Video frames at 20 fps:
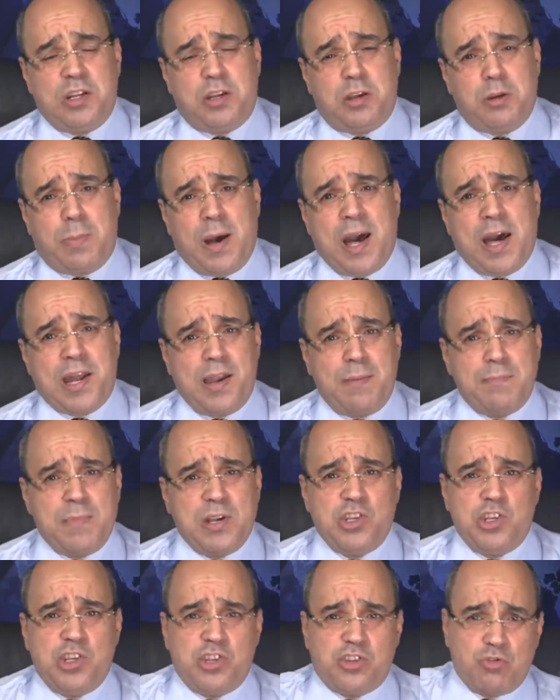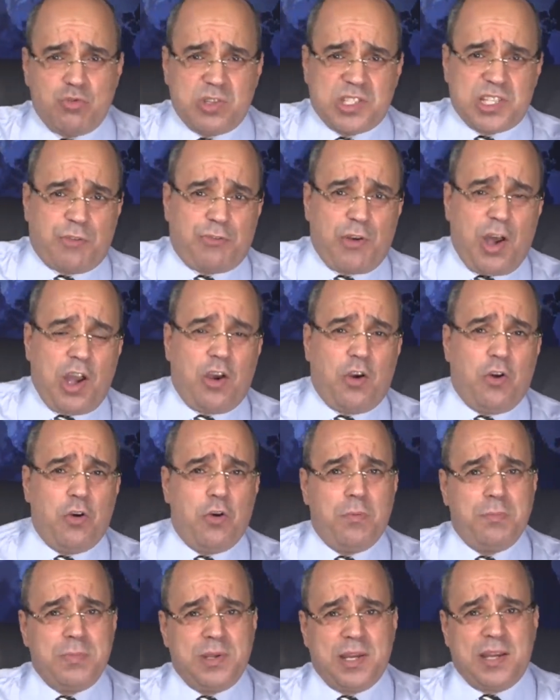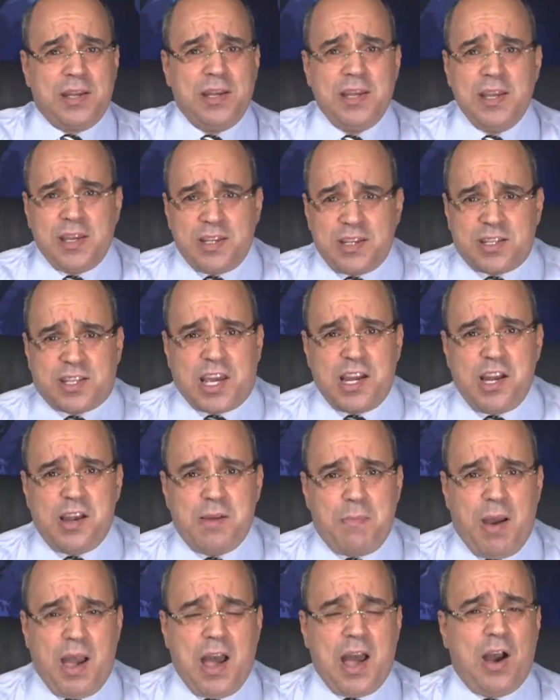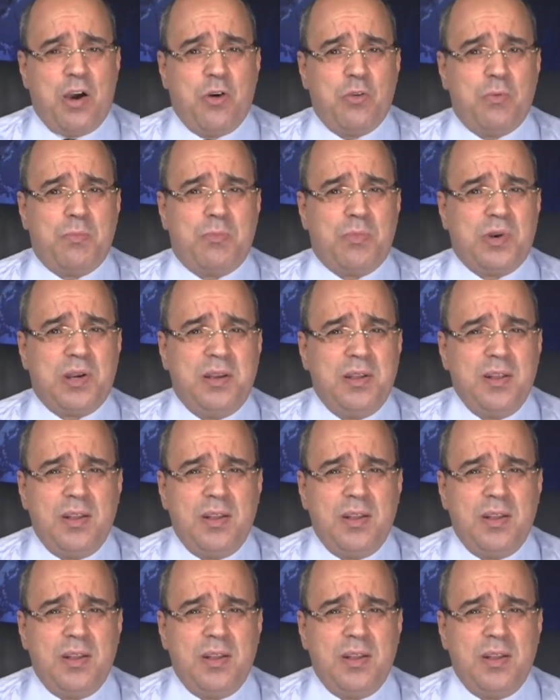الكبار لما يجوا يصفحهم يتكلم معاهم